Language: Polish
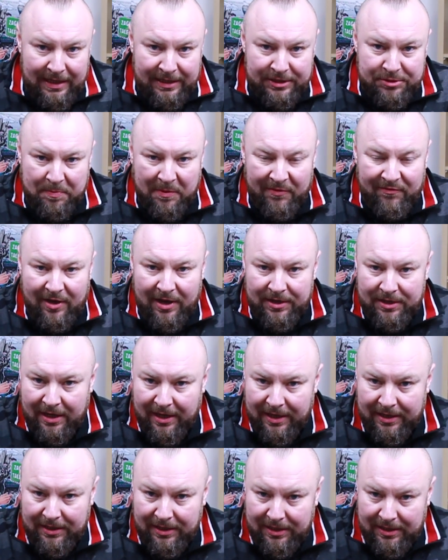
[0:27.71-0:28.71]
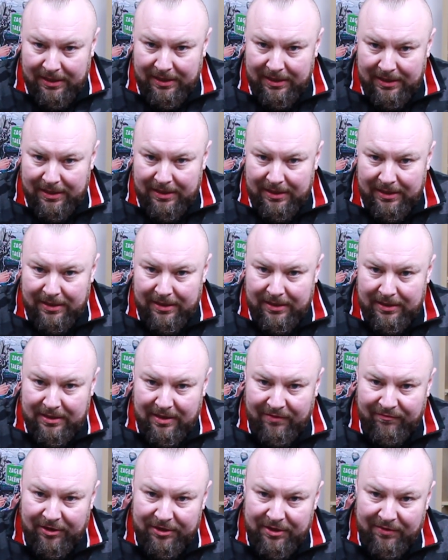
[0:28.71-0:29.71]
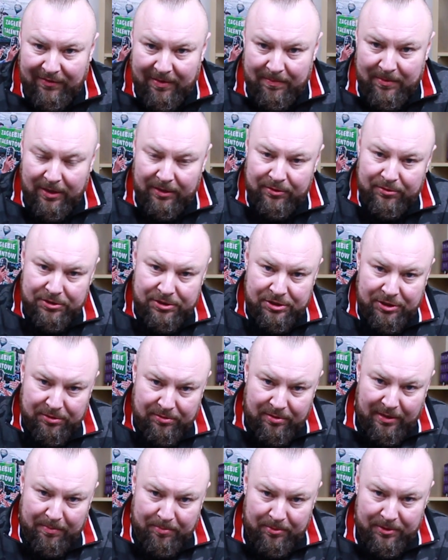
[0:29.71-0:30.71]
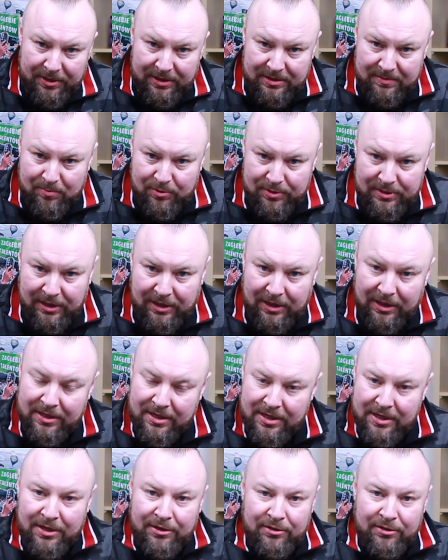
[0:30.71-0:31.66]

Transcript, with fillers: śpiewania i dawania Wam radości, która płynie z muzyki,